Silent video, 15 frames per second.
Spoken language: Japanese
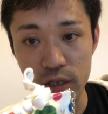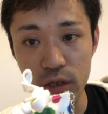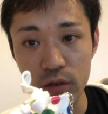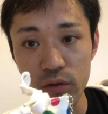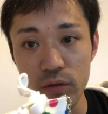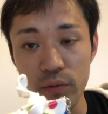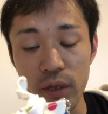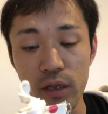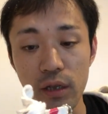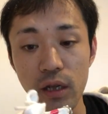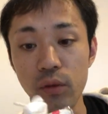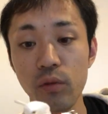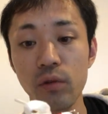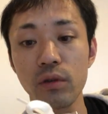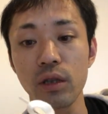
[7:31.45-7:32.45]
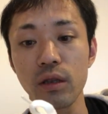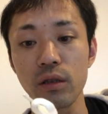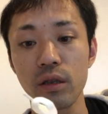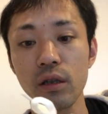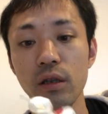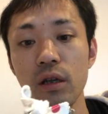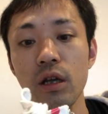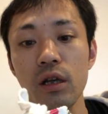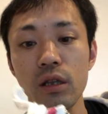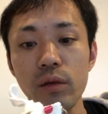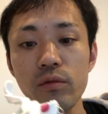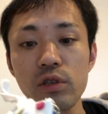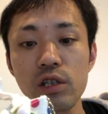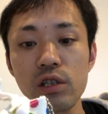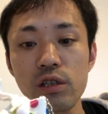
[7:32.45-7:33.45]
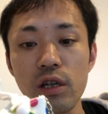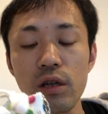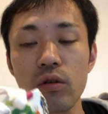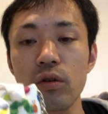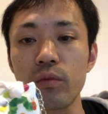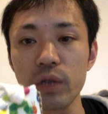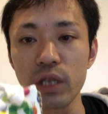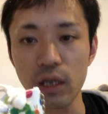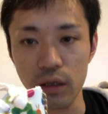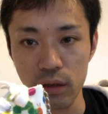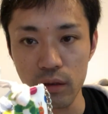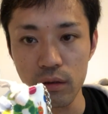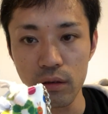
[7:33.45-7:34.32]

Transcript: ちゃ有名な絵本なんで多分ちっちゃい頃見た